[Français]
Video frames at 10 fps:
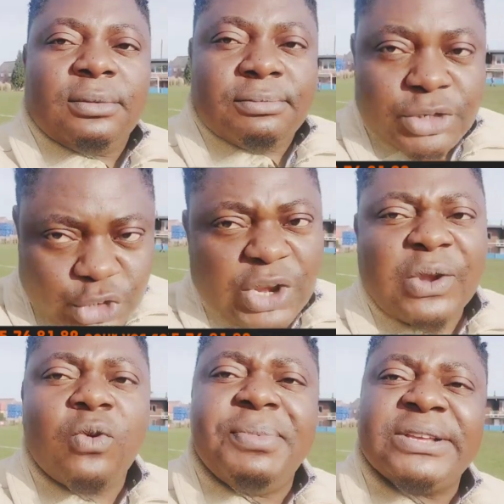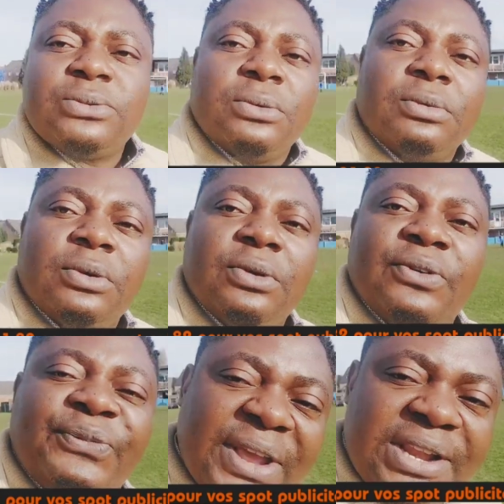Monsieur Rigobertson,
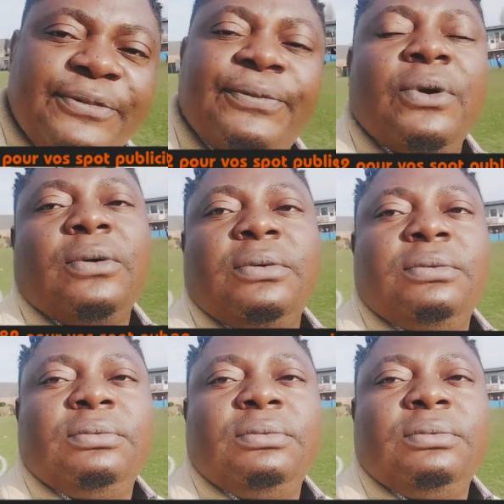fais l'effort.